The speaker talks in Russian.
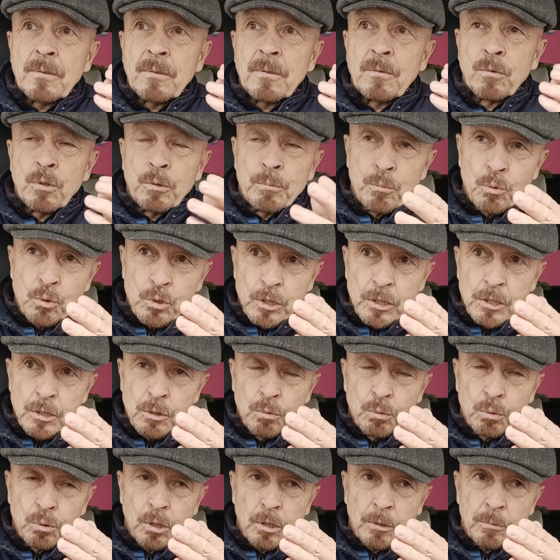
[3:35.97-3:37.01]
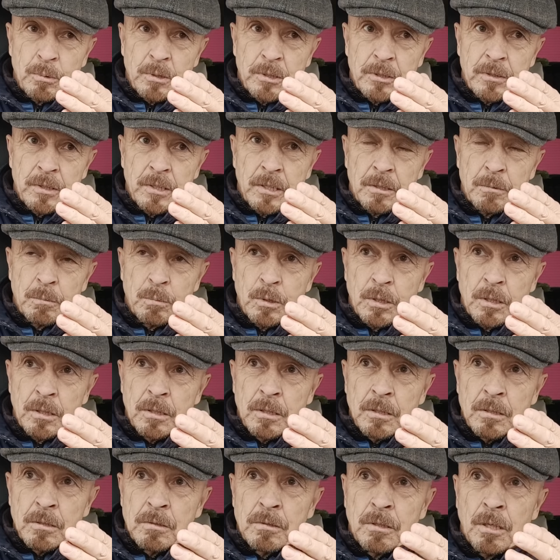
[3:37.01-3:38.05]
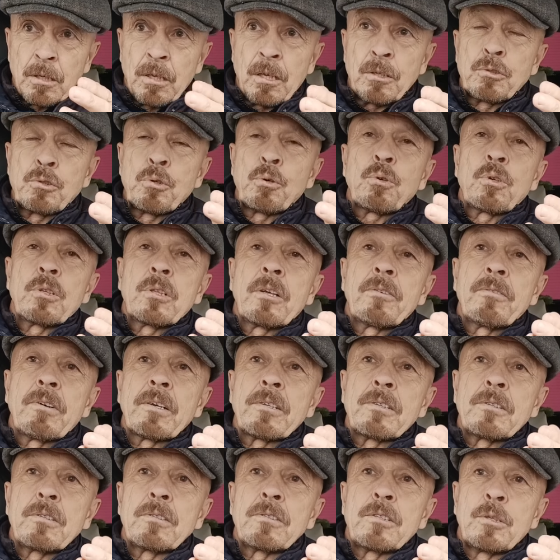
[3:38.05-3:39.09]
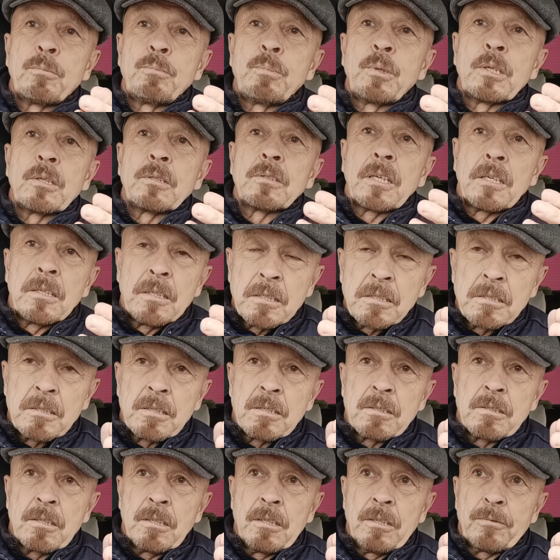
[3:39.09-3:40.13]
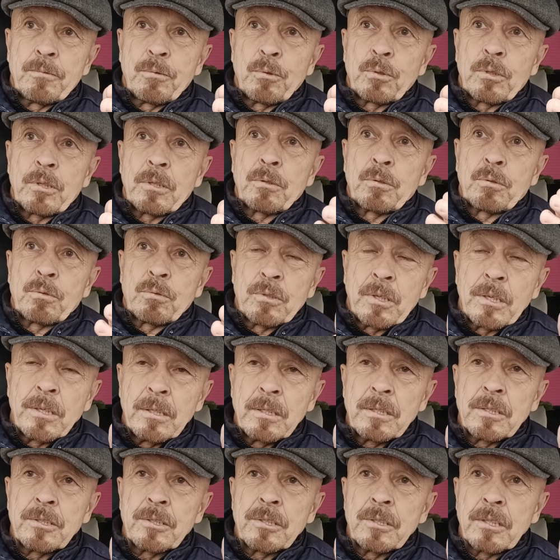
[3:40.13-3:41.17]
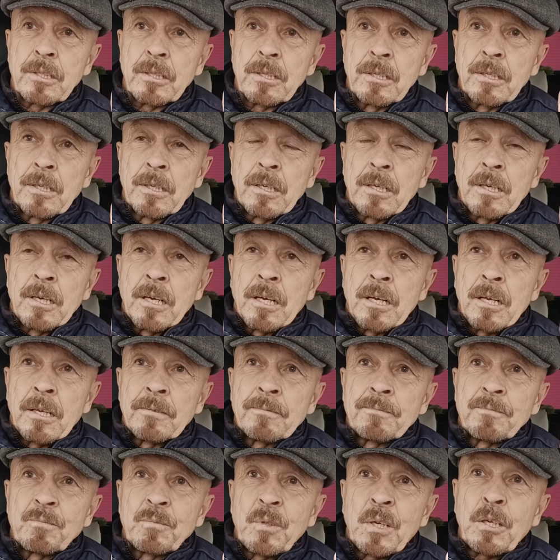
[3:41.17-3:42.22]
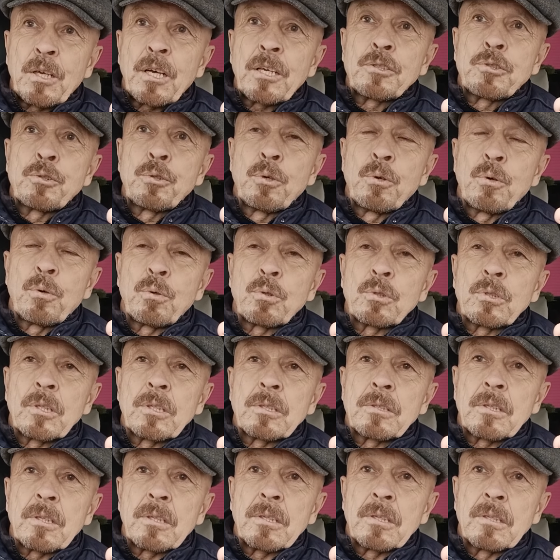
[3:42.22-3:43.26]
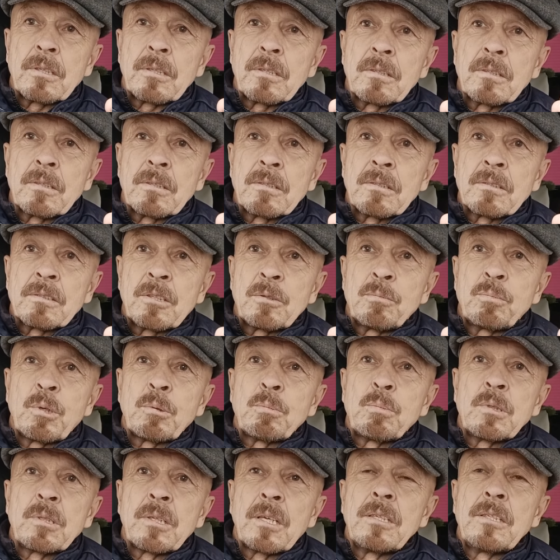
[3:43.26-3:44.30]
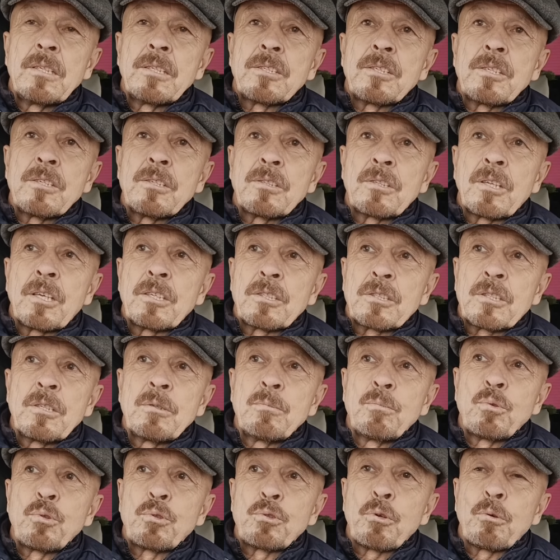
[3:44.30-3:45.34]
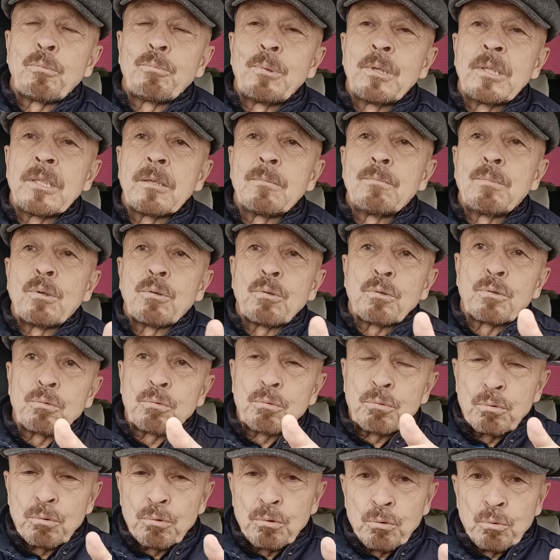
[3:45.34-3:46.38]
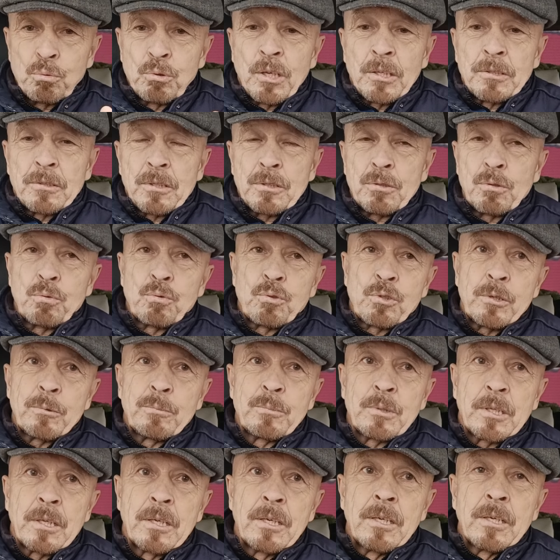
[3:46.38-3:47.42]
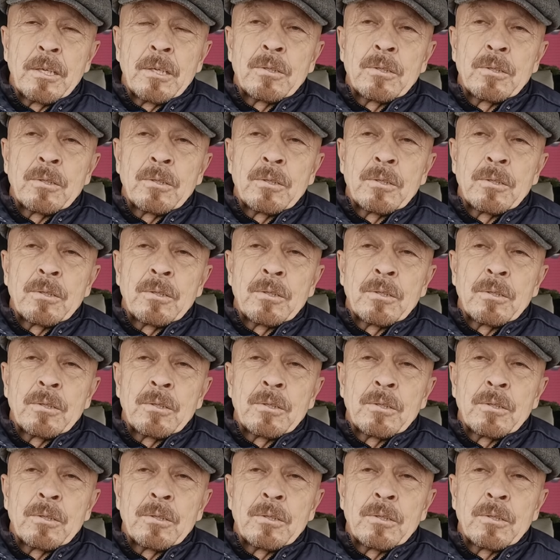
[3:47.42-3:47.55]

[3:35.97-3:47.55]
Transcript: Вот мужики утром говорят мне, да а что глава тебе наличный телефон? Я говорю, наличный. Да а что он это тебе бы наличный-то, если ему что было бы, он сюда на служебный.